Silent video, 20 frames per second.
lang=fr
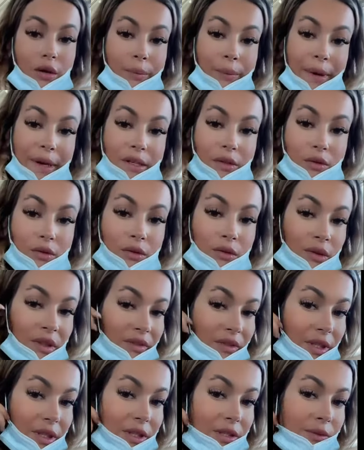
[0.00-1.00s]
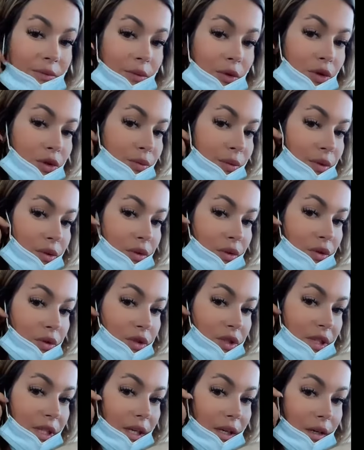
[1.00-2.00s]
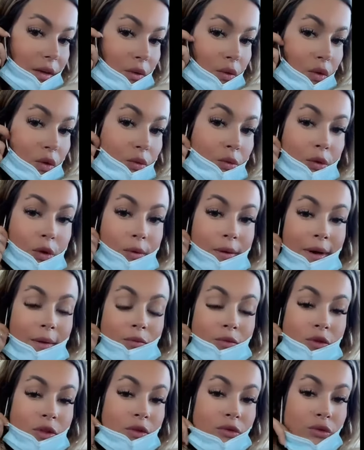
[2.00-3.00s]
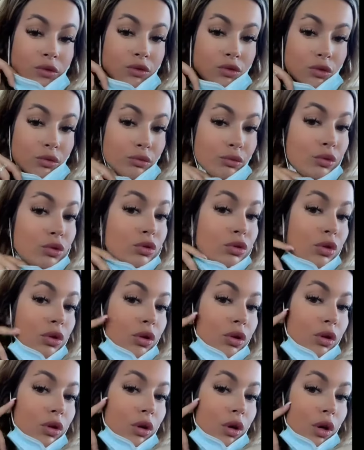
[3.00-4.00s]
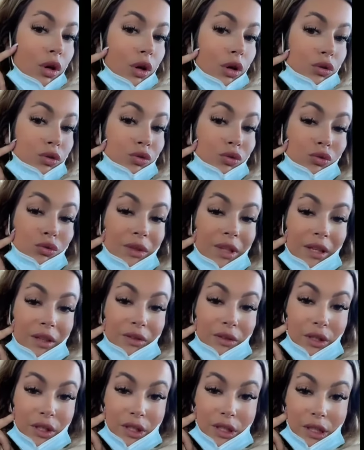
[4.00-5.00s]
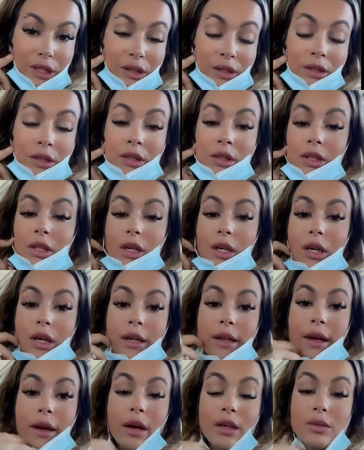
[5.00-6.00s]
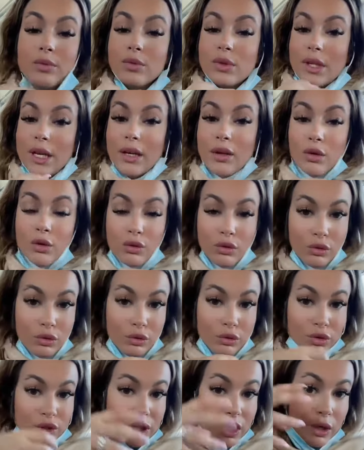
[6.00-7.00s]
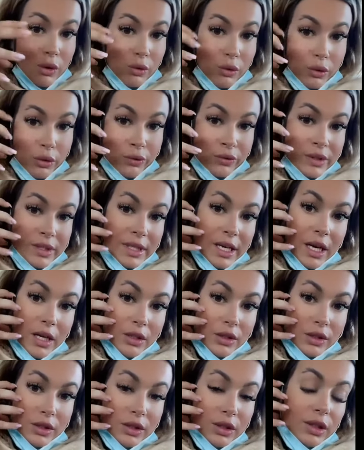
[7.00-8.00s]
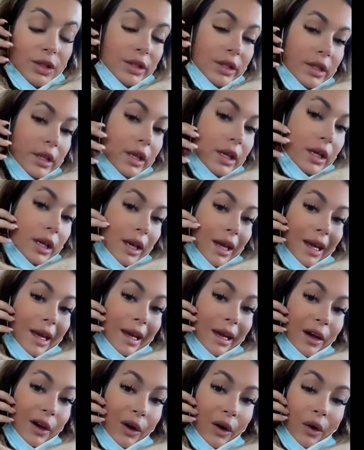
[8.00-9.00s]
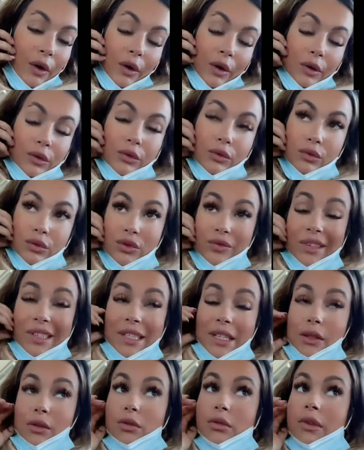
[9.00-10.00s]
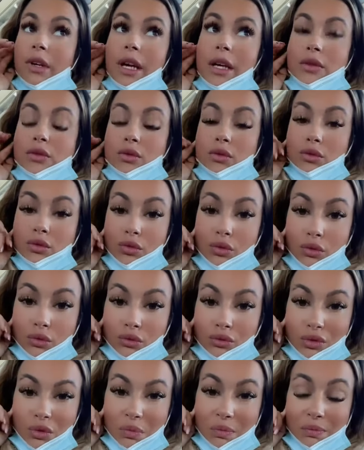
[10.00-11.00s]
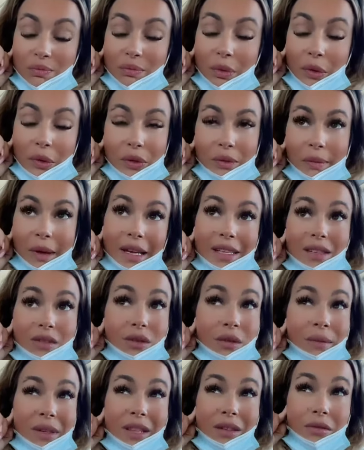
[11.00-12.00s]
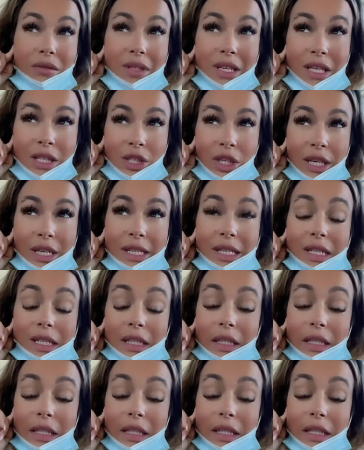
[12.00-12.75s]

parce que effectivement, je pense que j'ai un gros problème au niveau du muscle. Tout est figé et d'ailleurs c'est pour ça que j'ai un gros visage. Et donc je vais essayer de trouver la solution. Je pense pas que ce soit mes temps de sagesse,